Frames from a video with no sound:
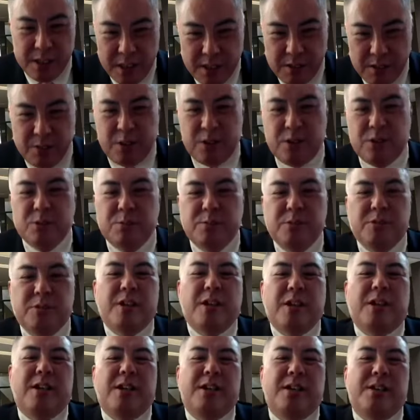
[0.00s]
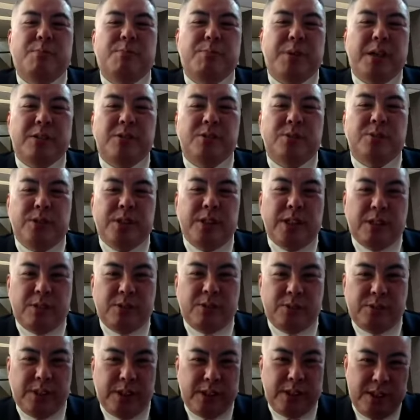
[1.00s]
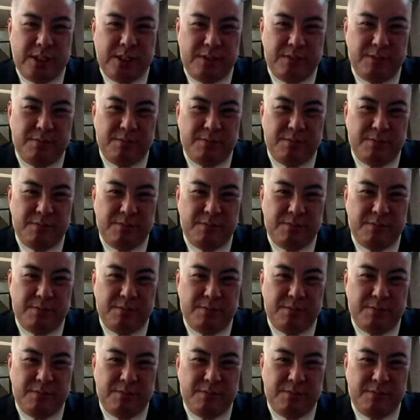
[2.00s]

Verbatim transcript: 頼朝は幕府を開くことができる。